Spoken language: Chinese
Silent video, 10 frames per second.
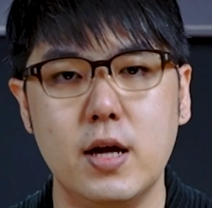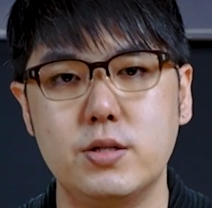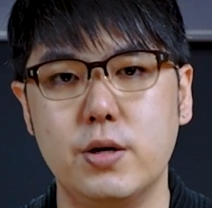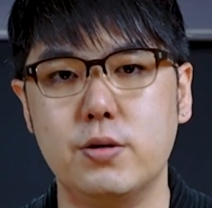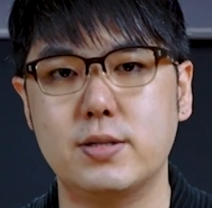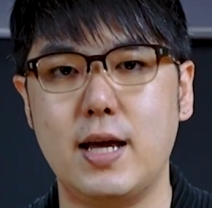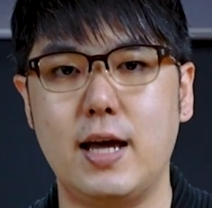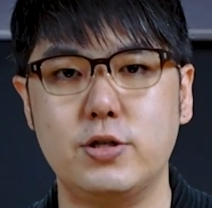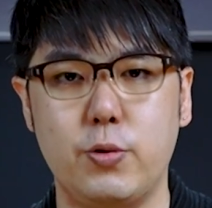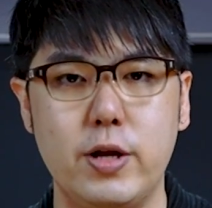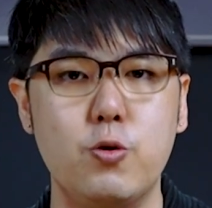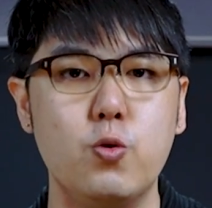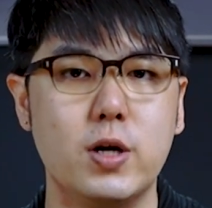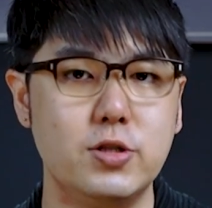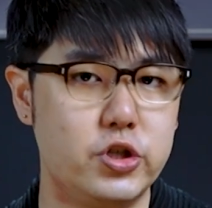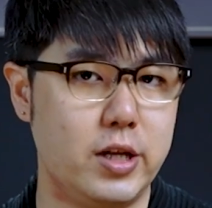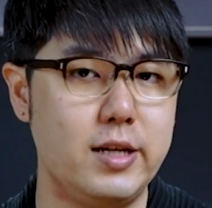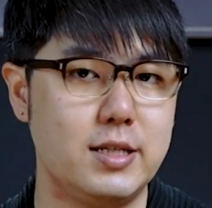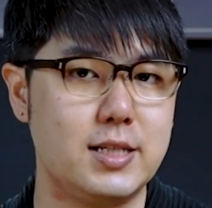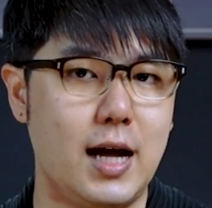最后再来回顾跟整
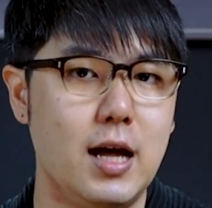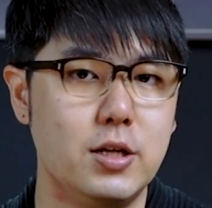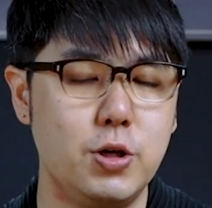理一下，